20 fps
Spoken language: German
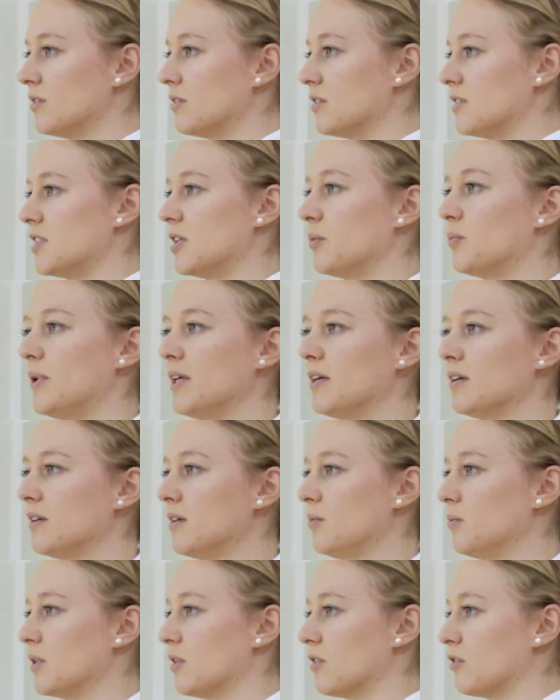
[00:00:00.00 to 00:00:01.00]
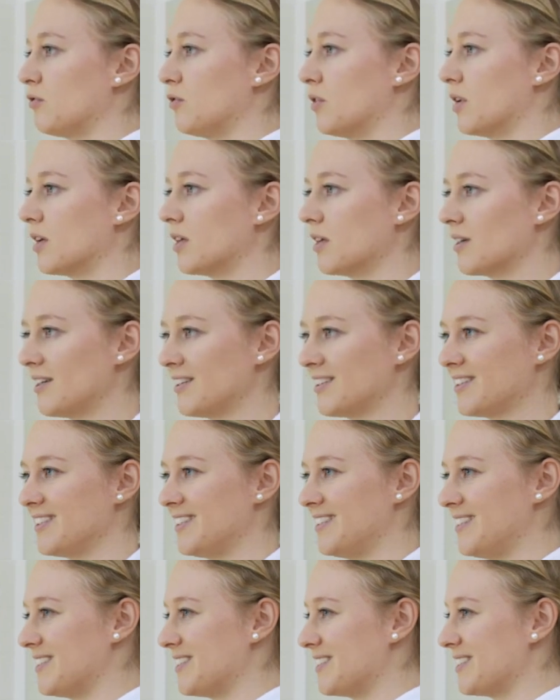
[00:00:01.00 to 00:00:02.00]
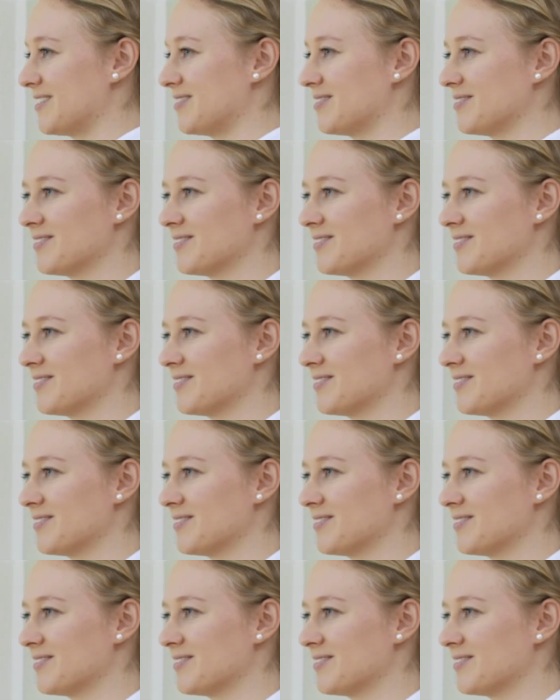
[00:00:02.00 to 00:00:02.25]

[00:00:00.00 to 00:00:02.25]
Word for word: dass Ihr Blick immer nach vorn gerichtet ist.